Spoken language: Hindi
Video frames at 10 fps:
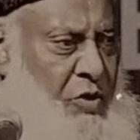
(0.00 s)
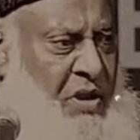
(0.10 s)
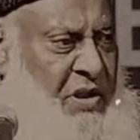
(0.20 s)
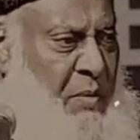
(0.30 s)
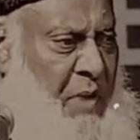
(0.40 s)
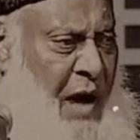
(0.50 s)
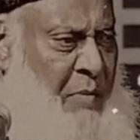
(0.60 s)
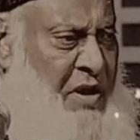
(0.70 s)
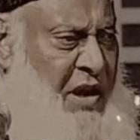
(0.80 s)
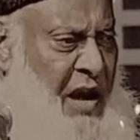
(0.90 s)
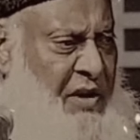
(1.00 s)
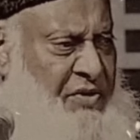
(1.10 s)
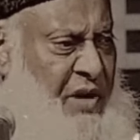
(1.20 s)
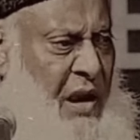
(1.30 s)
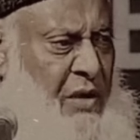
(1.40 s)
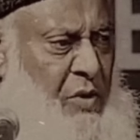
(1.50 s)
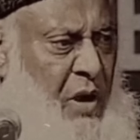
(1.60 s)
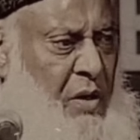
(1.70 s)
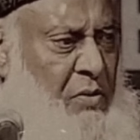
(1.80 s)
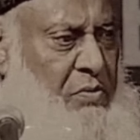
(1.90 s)
तो इतबा में क्या हिस्सा है
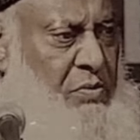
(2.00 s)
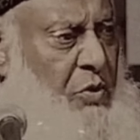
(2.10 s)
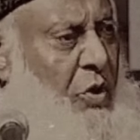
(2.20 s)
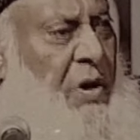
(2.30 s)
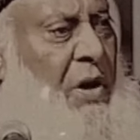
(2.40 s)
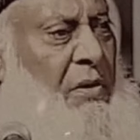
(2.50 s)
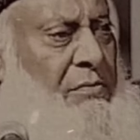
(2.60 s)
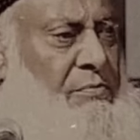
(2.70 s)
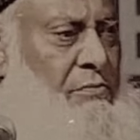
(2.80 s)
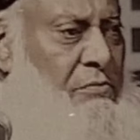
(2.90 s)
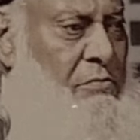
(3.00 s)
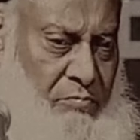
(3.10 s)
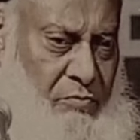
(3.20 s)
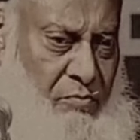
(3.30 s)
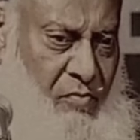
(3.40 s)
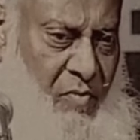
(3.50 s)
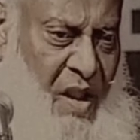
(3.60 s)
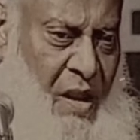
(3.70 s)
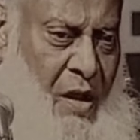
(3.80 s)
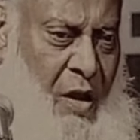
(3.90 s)
इसका कोई नहीं
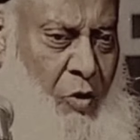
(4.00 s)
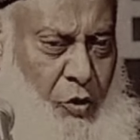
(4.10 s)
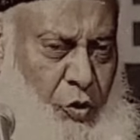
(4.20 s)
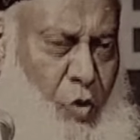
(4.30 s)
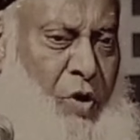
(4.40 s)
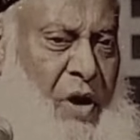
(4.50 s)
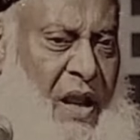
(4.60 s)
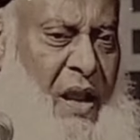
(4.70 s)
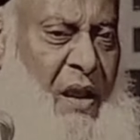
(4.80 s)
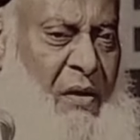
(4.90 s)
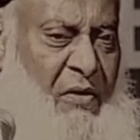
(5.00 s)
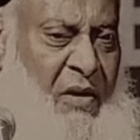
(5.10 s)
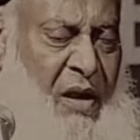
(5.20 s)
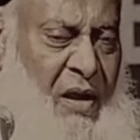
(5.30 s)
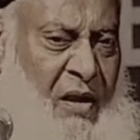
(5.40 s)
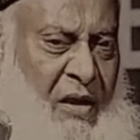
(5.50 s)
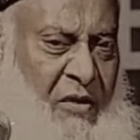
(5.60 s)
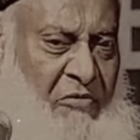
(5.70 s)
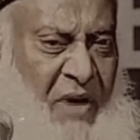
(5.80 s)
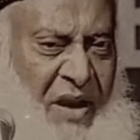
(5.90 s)
हजूर ने
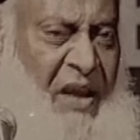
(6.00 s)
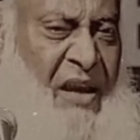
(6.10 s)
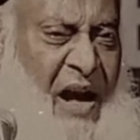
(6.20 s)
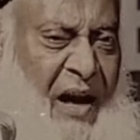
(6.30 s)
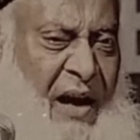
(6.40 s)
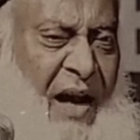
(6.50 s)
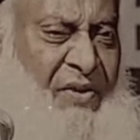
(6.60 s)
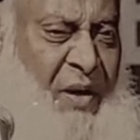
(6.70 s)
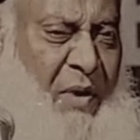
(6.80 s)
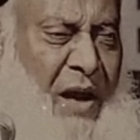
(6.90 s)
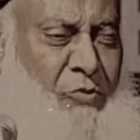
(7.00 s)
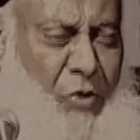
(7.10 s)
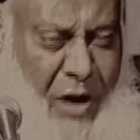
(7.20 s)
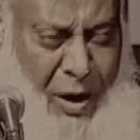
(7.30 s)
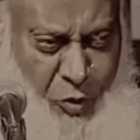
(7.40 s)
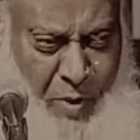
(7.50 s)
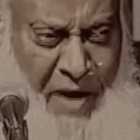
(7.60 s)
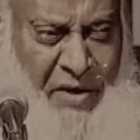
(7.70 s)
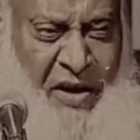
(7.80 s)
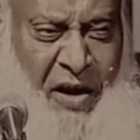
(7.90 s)
वही के आगाज के बाद कोई
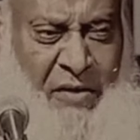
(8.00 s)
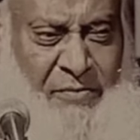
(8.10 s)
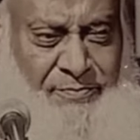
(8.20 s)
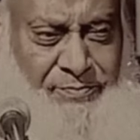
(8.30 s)
कारोबार किया